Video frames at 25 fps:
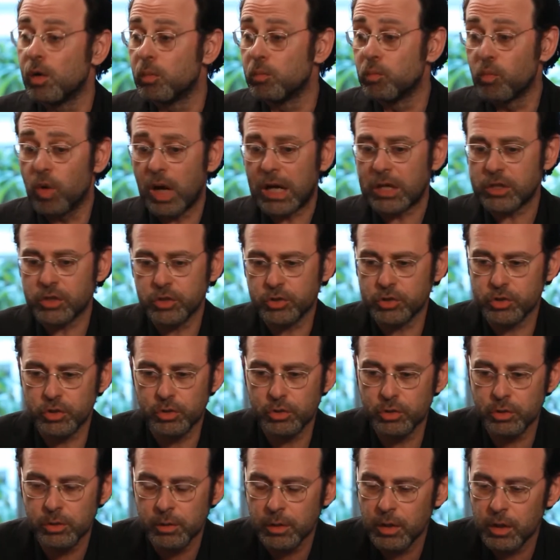Moi,
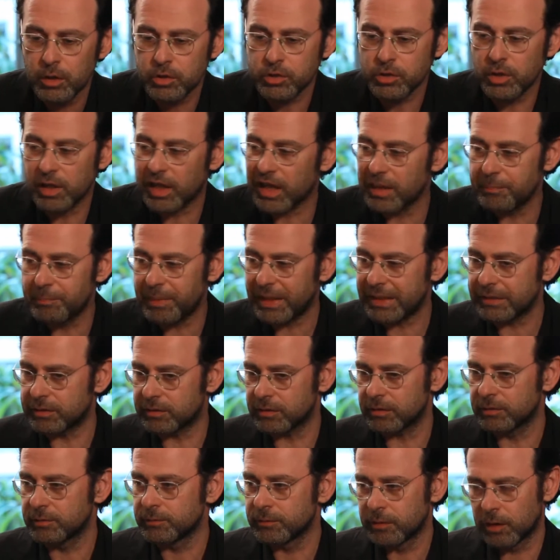je, le
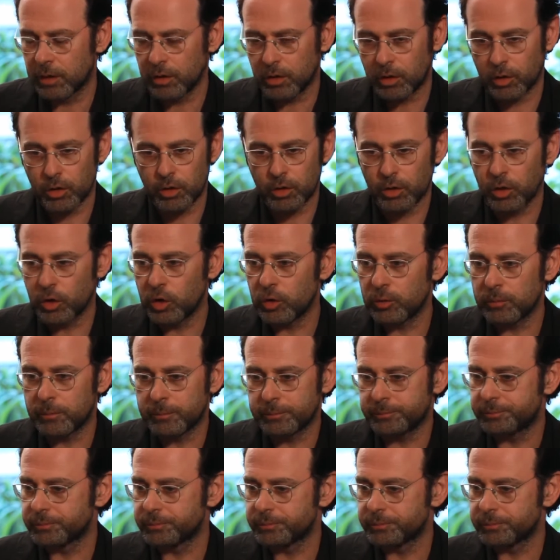répète, euh,